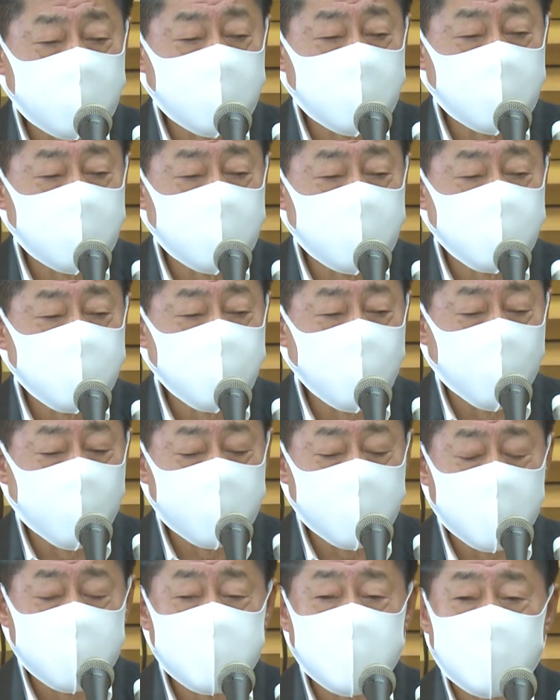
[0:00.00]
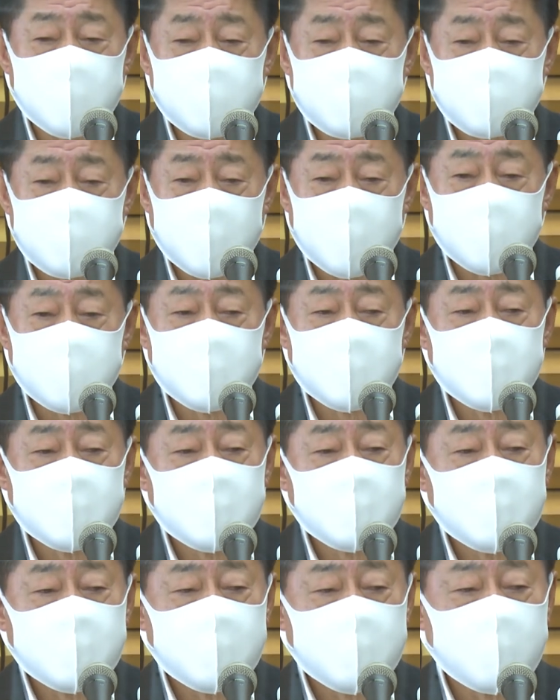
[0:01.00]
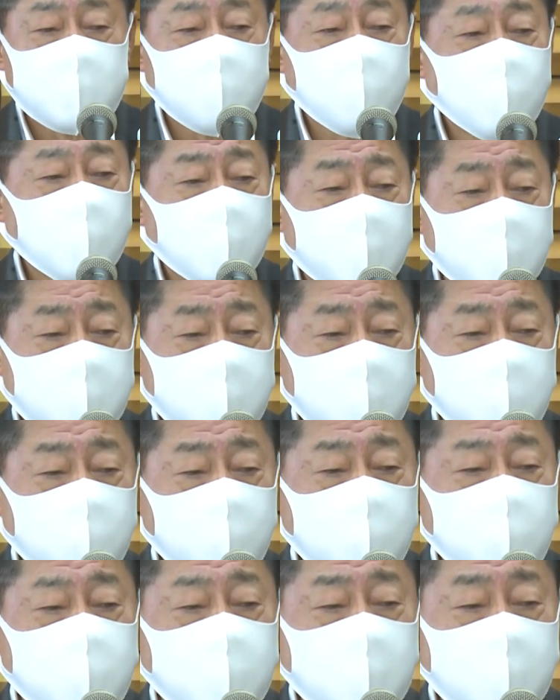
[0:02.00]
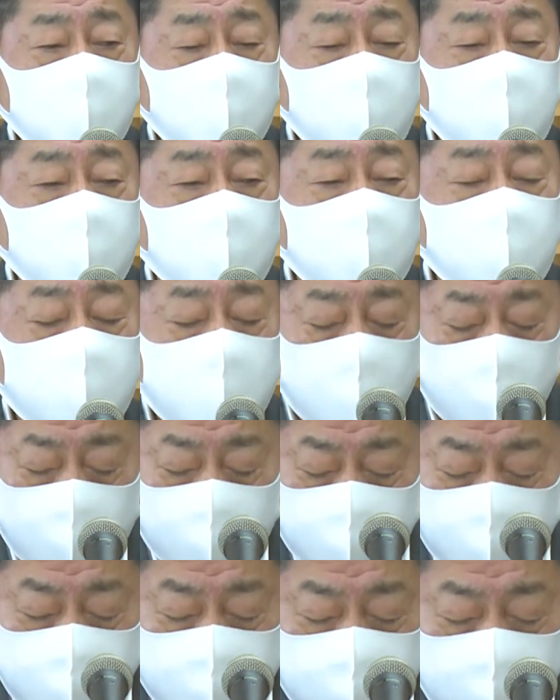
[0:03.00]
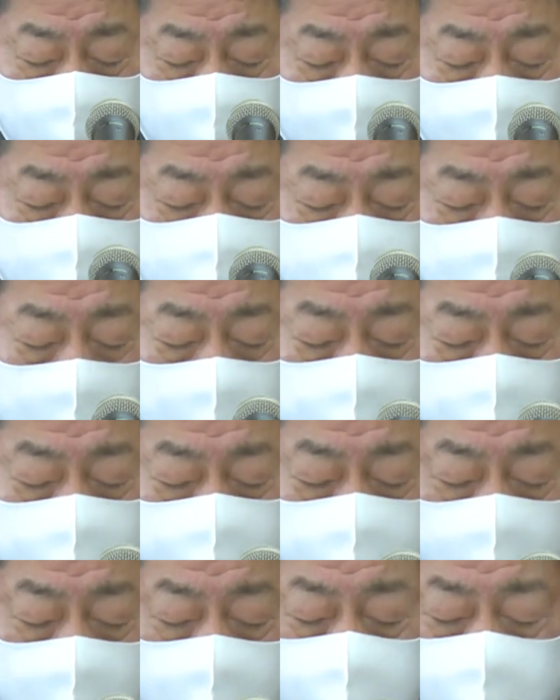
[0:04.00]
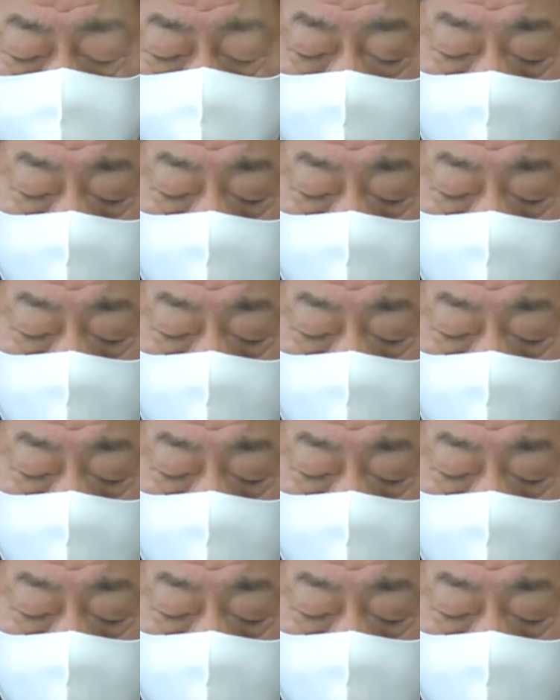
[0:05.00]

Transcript: 員必勝を目指してですね、党を挙げて取り組んでいこうと、まあ、こういう趣旨の話がございまし